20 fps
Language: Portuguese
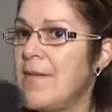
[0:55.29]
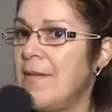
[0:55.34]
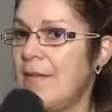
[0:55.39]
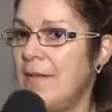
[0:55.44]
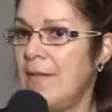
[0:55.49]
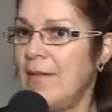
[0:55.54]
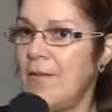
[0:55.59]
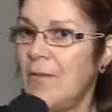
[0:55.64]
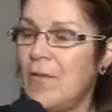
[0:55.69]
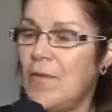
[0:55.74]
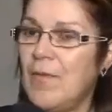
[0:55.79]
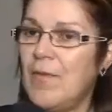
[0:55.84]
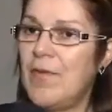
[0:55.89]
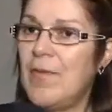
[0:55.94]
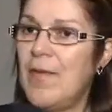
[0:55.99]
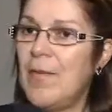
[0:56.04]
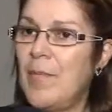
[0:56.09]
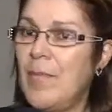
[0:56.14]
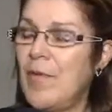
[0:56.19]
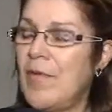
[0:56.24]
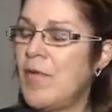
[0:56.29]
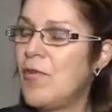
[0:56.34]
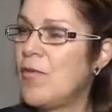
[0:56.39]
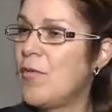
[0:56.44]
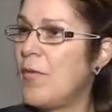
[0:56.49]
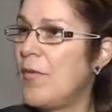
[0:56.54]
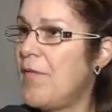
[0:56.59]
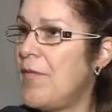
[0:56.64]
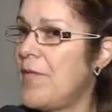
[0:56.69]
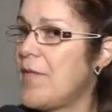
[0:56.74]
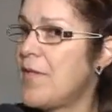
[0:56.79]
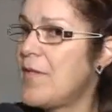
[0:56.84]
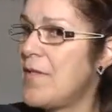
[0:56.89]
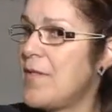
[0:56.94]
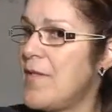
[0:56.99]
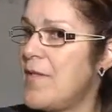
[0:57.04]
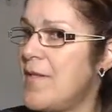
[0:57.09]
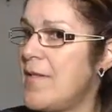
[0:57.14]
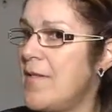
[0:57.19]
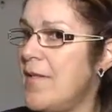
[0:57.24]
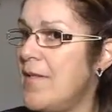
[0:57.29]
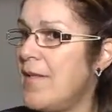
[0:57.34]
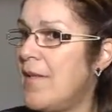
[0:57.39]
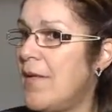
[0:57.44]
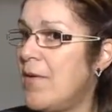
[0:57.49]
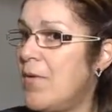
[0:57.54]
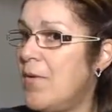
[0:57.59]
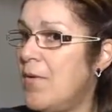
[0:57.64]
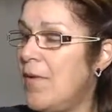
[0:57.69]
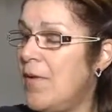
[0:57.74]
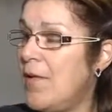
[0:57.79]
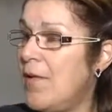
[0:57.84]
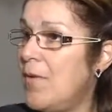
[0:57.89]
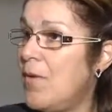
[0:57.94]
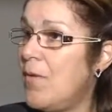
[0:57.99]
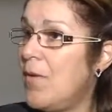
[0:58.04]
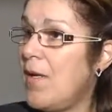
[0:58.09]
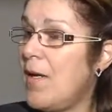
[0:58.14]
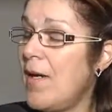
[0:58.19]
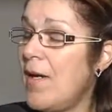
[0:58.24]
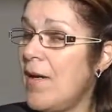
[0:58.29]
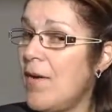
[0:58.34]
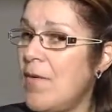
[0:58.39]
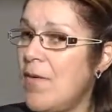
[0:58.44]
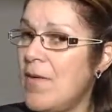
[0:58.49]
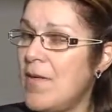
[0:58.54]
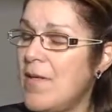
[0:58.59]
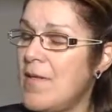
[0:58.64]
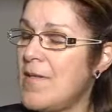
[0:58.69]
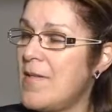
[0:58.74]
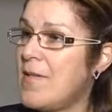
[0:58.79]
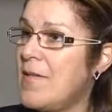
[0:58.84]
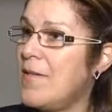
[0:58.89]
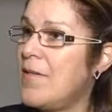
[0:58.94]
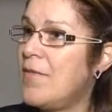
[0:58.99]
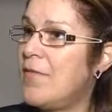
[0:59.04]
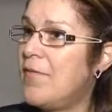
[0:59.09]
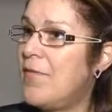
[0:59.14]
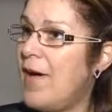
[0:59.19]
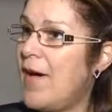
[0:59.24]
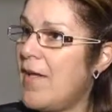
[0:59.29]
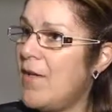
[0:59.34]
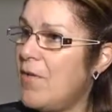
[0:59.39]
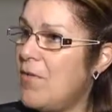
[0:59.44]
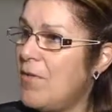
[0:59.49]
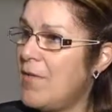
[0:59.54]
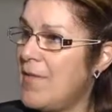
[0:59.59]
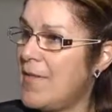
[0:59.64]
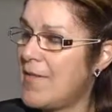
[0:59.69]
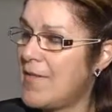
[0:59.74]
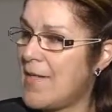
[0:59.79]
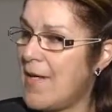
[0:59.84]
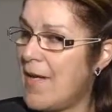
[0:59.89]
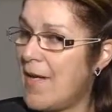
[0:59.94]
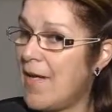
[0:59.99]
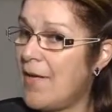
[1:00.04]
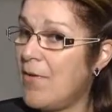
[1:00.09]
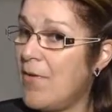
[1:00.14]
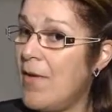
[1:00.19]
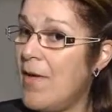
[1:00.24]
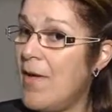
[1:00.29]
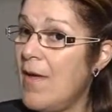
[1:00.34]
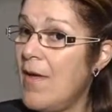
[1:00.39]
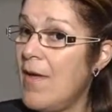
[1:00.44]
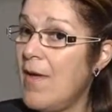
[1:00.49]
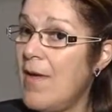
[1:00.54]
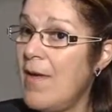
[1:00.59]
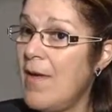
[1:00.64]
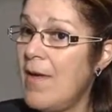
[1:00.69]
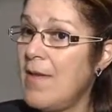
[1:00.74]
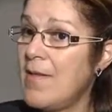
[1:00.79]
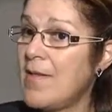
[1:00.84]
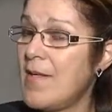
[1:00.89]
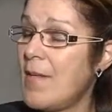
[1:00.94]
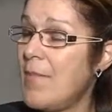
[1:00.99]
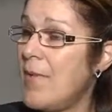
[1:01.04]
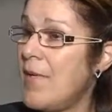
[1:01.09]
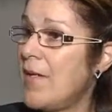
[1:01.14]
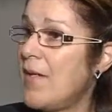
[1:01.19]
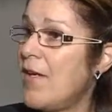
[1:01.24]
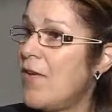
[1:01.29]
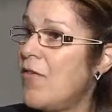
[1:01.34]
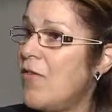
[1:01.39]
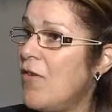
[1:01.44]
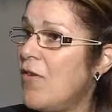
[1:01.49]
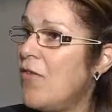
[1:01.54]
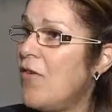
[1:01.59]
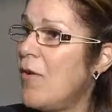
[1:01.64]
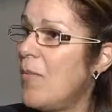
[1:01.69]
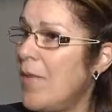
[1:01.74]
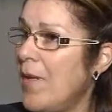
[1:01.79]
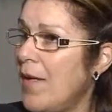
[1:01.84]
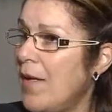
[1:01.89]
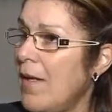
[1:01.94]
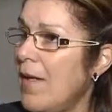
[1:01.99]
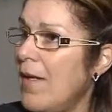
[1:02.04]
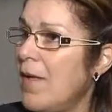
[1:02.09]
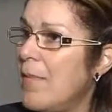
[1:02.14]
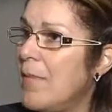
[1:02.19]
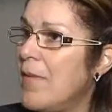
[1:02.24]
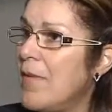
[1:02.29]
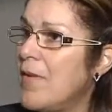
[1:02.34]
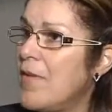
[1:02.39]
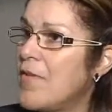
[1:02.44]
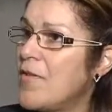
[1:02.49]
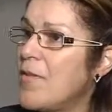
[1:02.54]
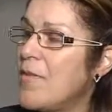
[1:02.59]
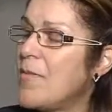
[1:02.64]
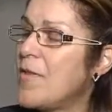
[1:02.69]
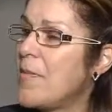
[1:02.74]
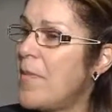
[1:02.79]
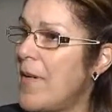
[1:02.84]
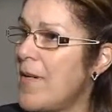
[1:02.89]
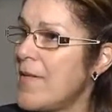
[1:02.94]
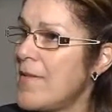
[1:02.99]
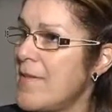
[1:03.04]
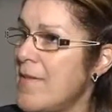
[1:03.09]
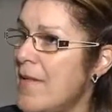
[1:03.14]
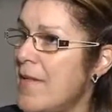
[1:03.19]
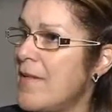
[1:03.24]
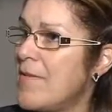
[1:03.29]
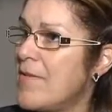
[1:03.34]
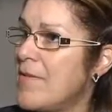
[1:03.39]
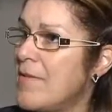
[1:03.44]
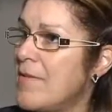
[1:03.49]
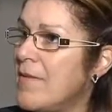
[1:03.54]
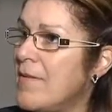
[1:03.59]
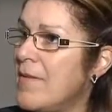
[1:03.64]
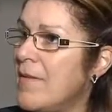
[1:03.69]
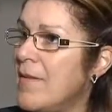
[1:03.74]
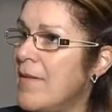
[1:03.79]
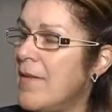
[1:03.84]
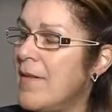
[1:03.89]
Sem dúvida. É importante que o professor se sinta acolhido, reconhecido, valorizado e saber que a gente é uma equipe, nós somos parceiros